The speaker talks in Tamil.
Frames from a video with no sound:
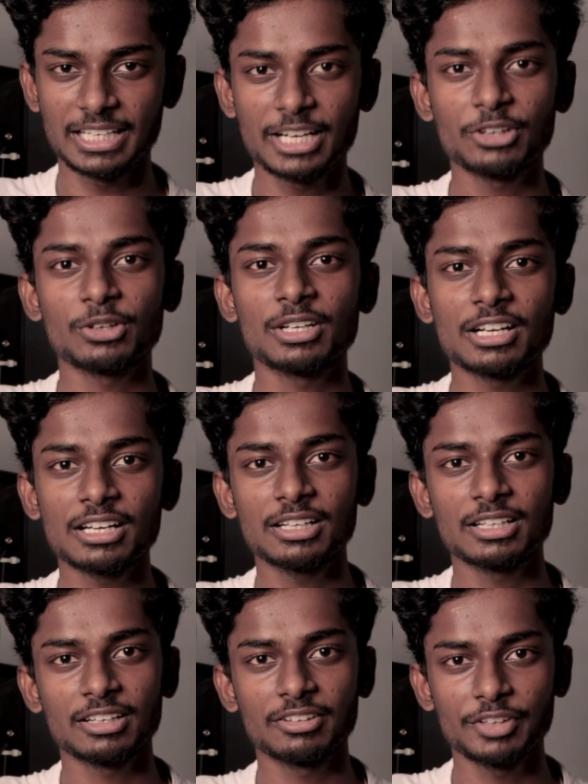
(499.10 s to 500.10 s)
ரெகுலராக
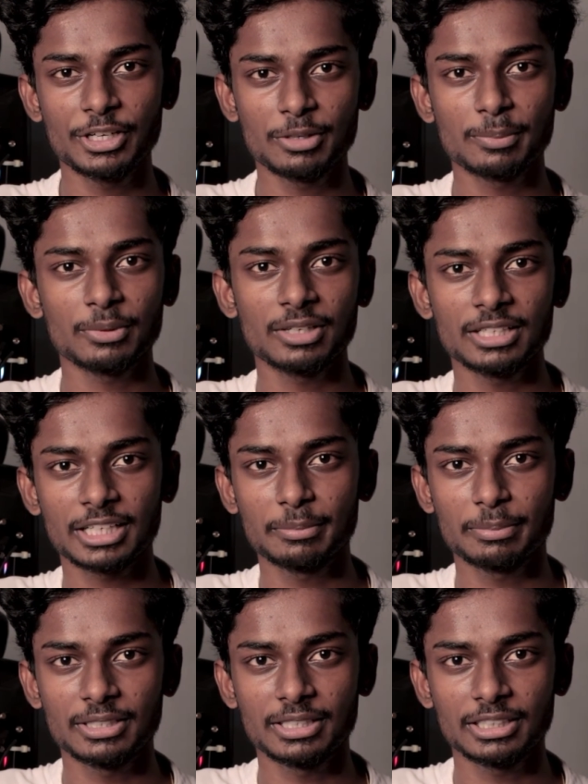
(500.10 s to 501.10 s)
நான் வீடியோ போட ட்ரை
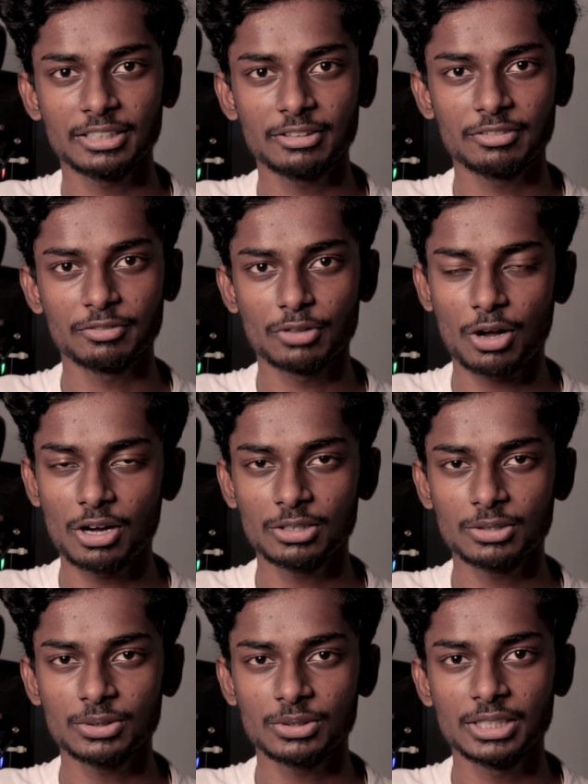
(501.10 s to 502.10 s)
பண்ணிருக்கேன்
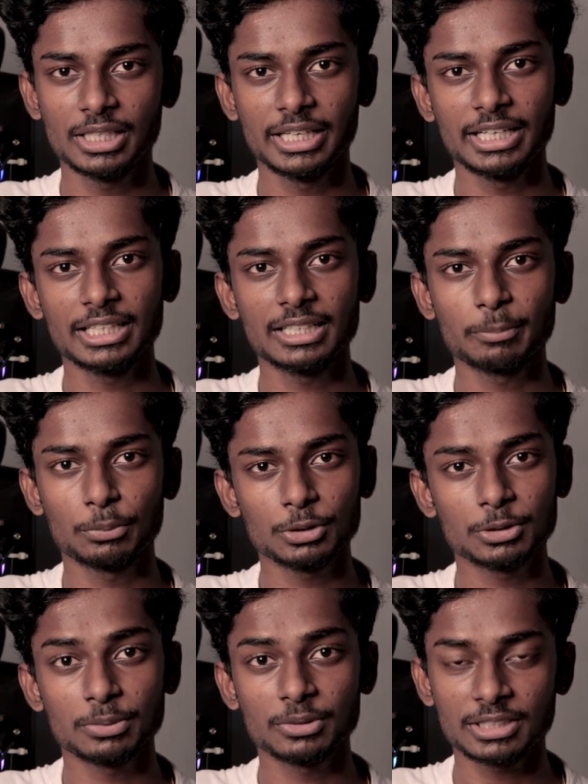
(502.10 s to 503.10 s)
விலாகும் என்னென்ன
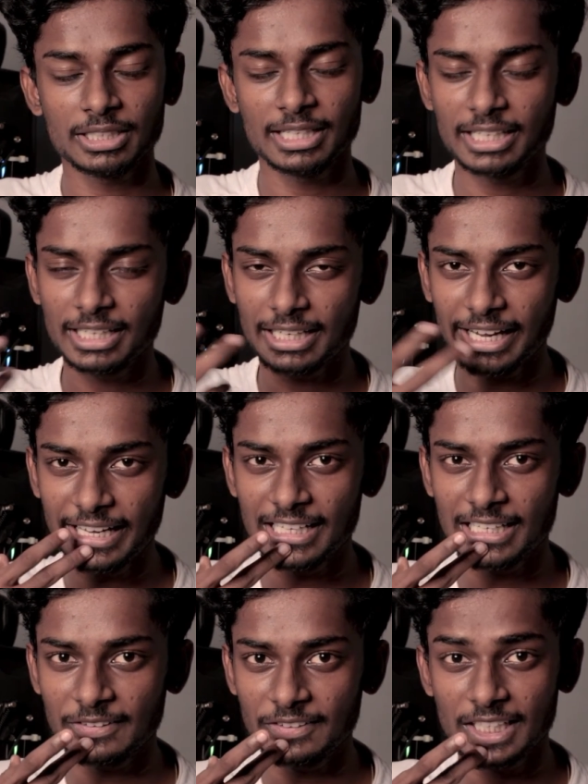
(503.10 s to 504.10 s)
புதுசு புதுசாக நிறைய
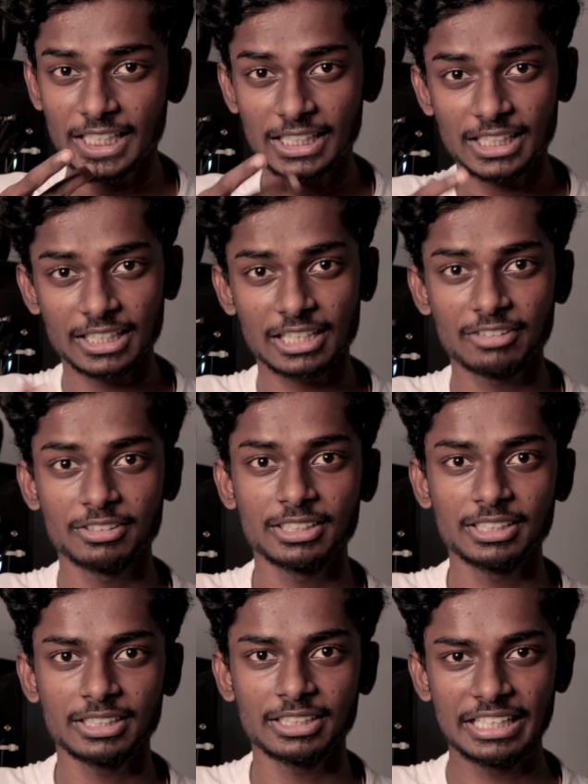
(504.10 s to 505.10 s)
ஐடியாலாம் வந்திருக்கு அதெல்லாம்
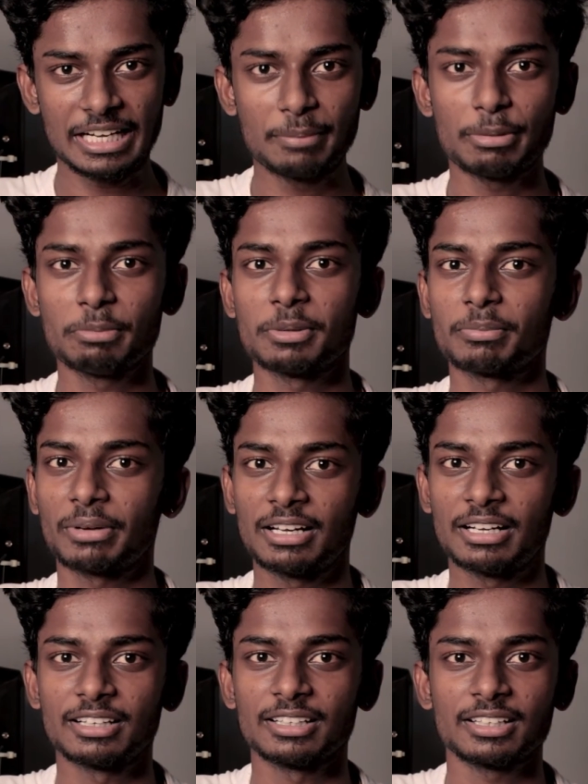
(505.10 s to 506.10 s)
வந்து நிறைய இம்ப்ளிமெண்ட்
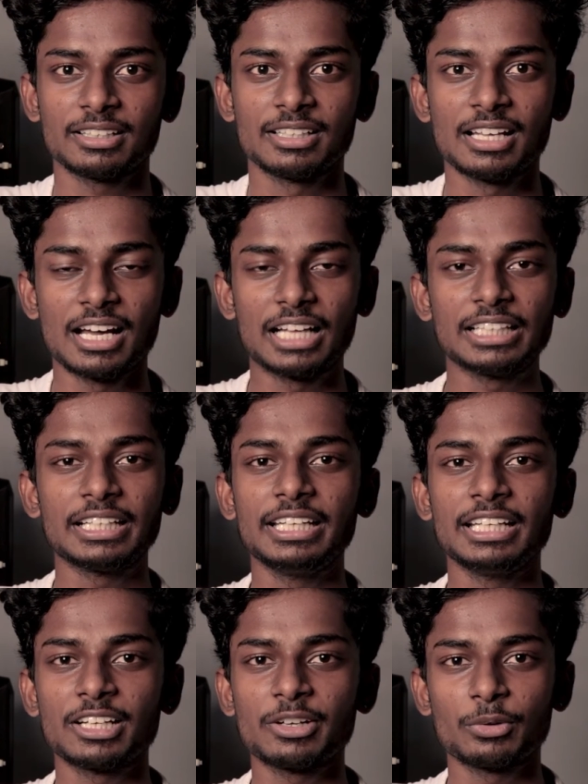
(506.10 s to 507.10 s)
பண்ணலான்னு இருக்கிறேன் அதுக்கு
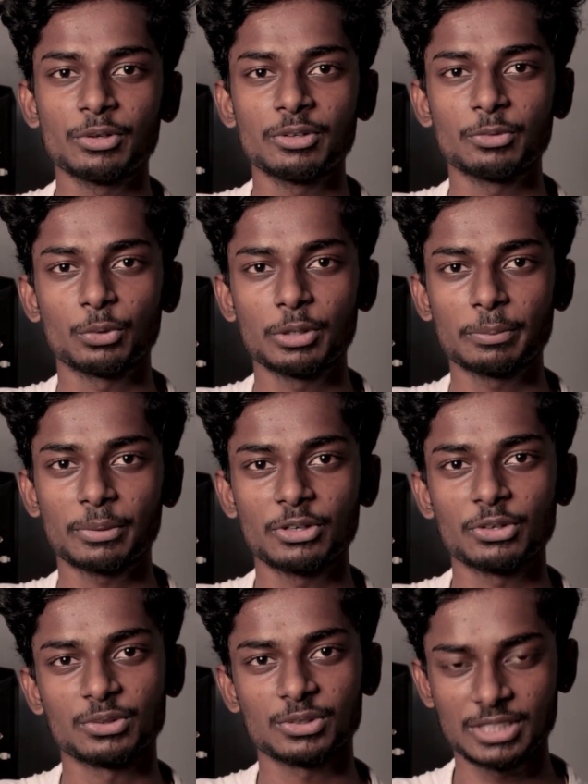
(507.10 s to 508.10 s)
நீங்களாம் ஒன் ஒன்று
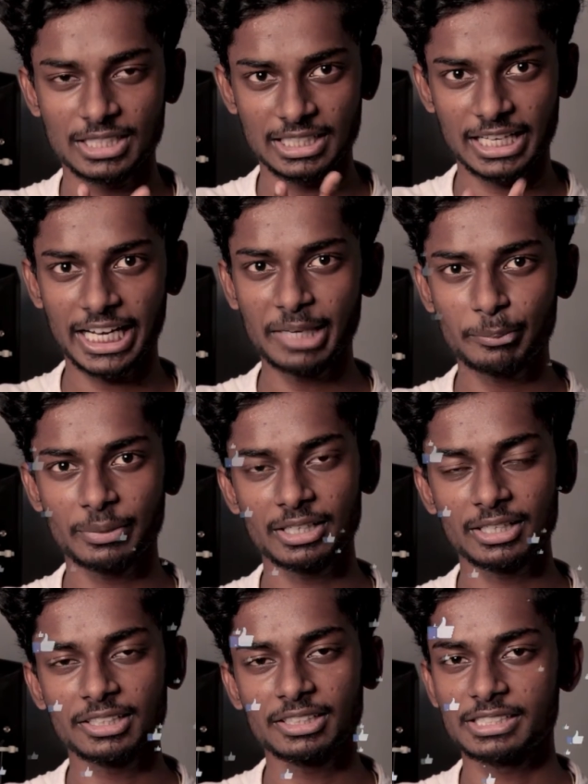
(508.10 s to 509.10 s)
பண்ணணும் லைக்
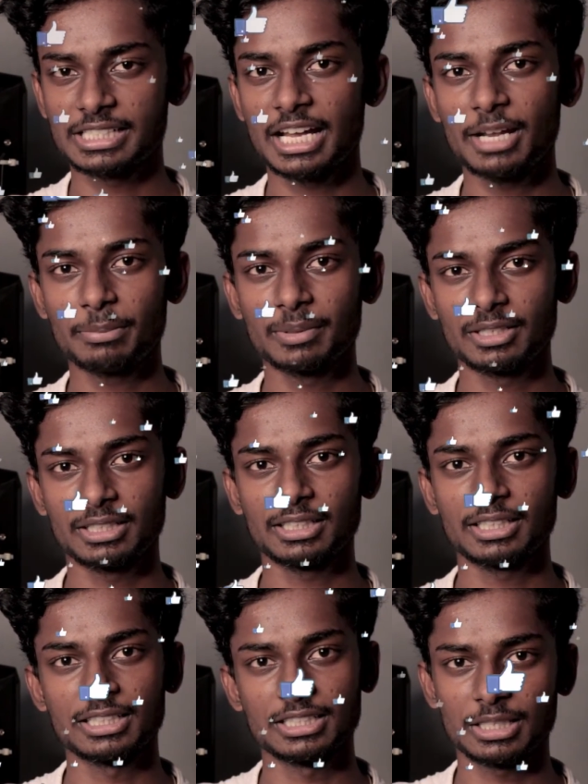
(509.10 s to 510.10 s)
பண்ணுங்கள் ஷேர்
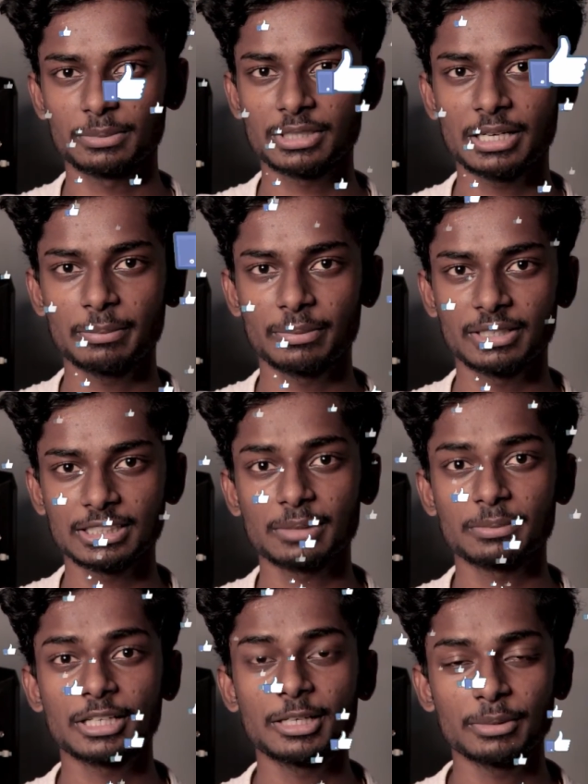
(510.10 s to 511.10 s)
பண்ணுங்கள் அண்ட் சப்ஸ்கிரைப் பண்ணுங்கள்
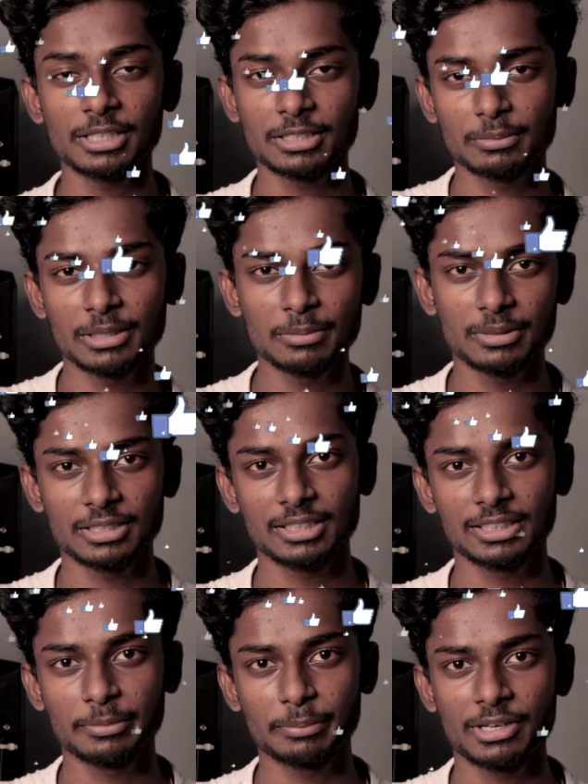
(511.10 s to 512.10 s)
சப்ஸ்கிரைப் பண்ணி அந்த பெல்
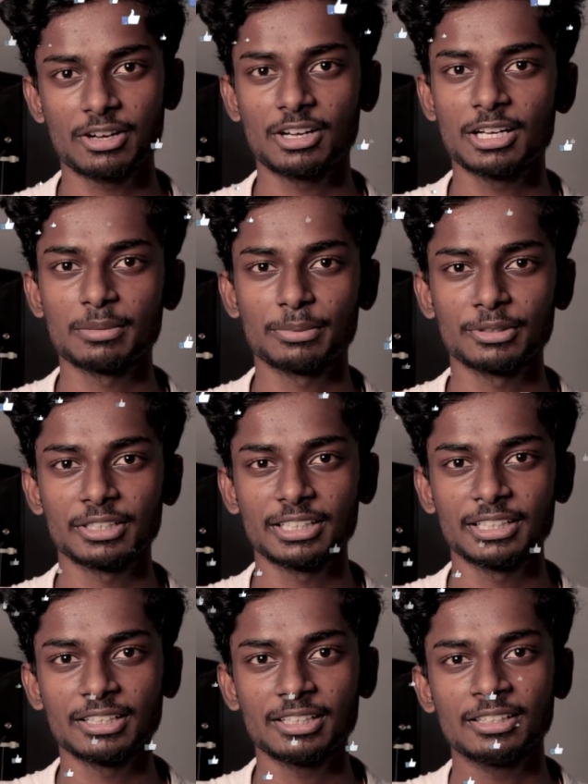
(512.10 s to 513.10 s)
பட்டன் கிளிக் பண்ணி ஆலில்
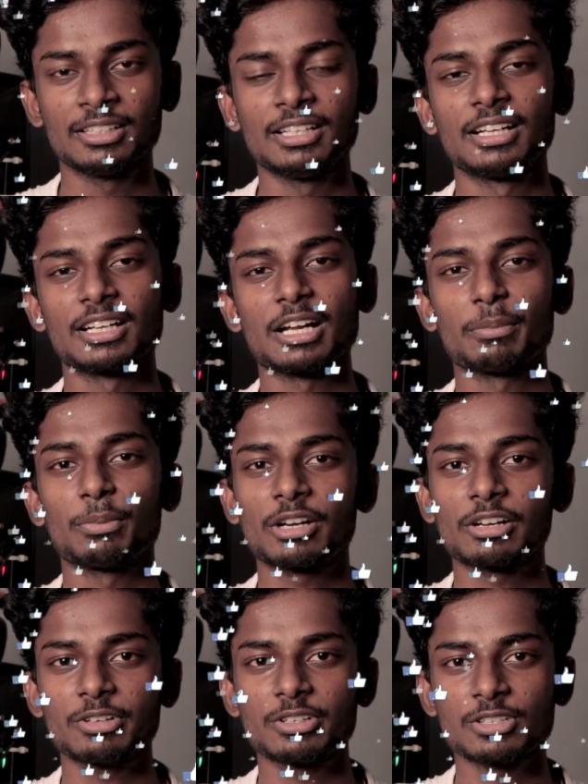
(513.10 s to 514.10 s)
போட்டுக்கிட்டிங்கன்னா நான்
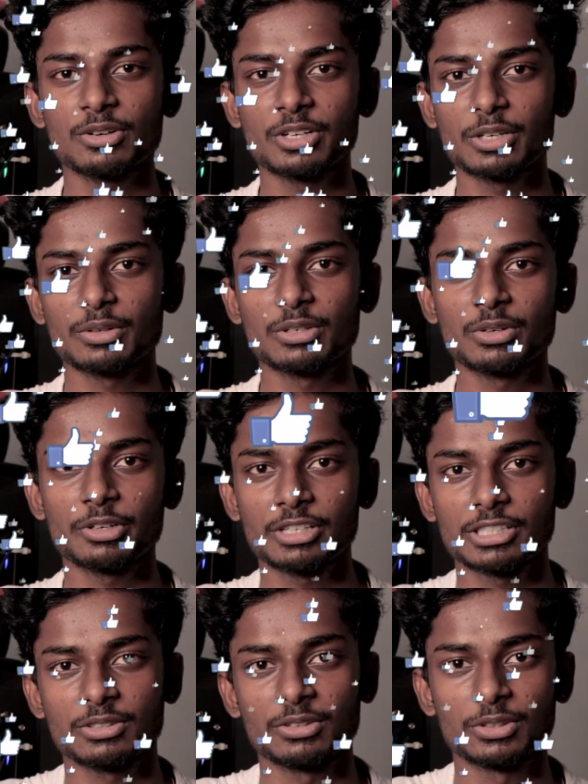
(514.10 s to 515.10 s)
போடுற வீடியோஸ்லாம் உடனே உங்களுக்கு
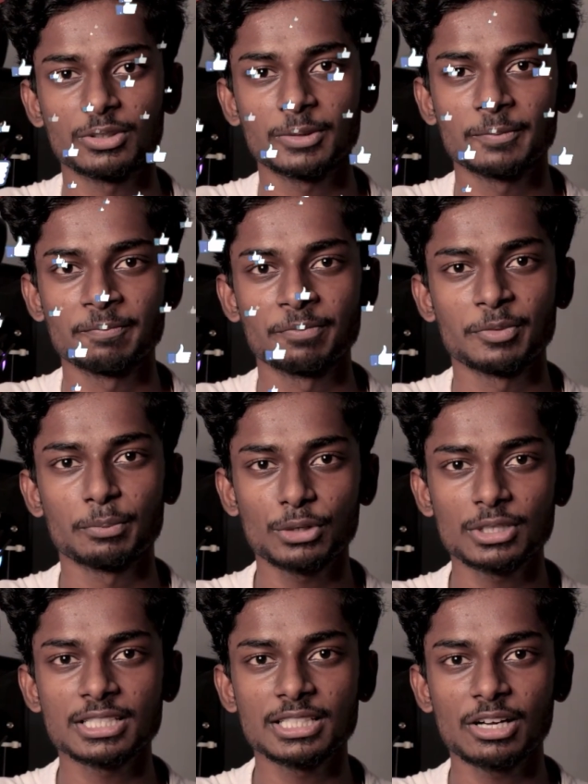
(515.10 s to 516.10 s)
நோட்டிஃபிகேஷன் வந்துடும்
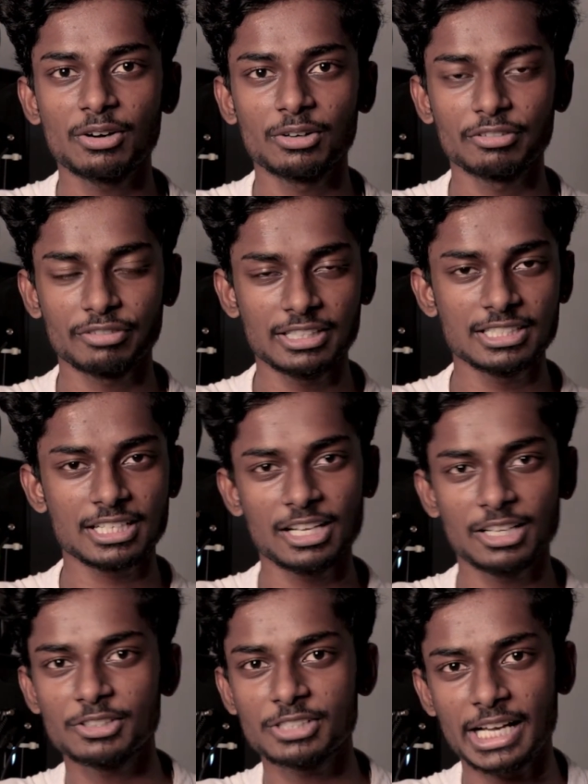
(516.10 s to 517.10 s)
பிடிச்சிருந்தா உங்கள் ஃப்ரெண்ட்ஸ்
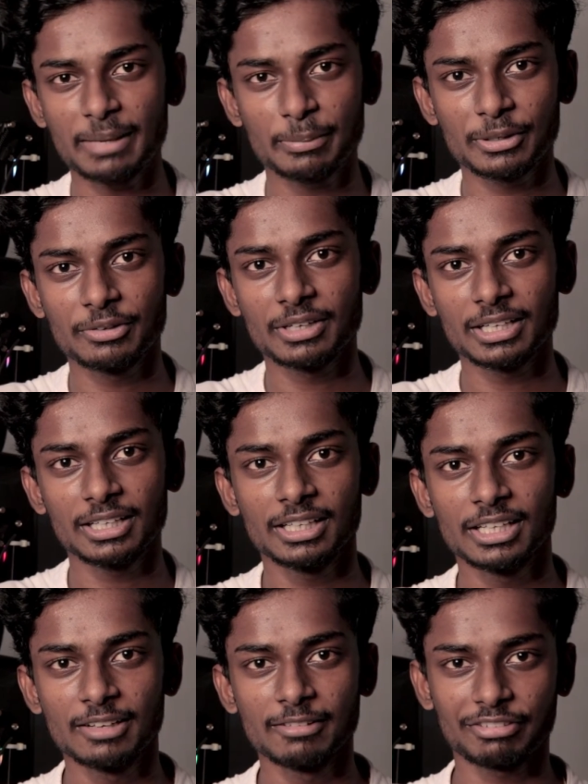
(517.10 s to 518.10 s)
எல்லாேருக்கும் ஷேர் பண்ணிவிடுங்க
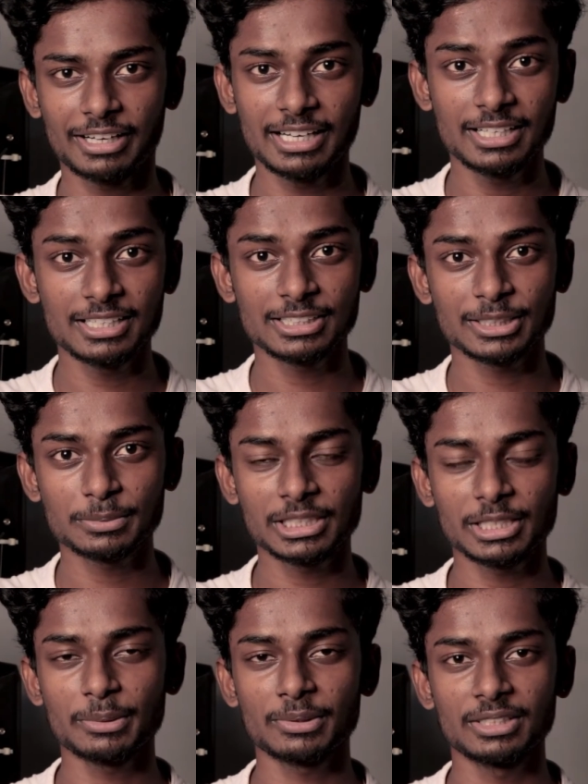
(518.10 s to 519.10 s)
ஃபைவ் ஹண்ட்ரட்
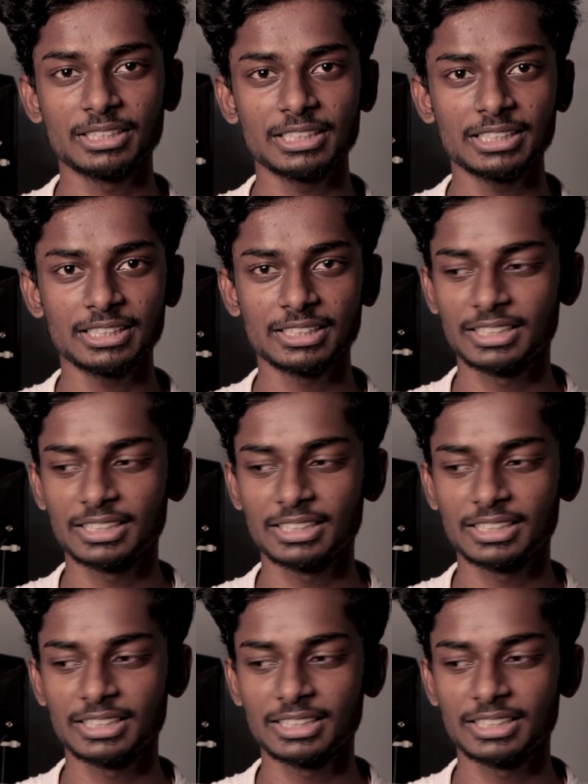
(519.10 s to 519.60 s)
சப்ஸ்கிரைபர் வந்து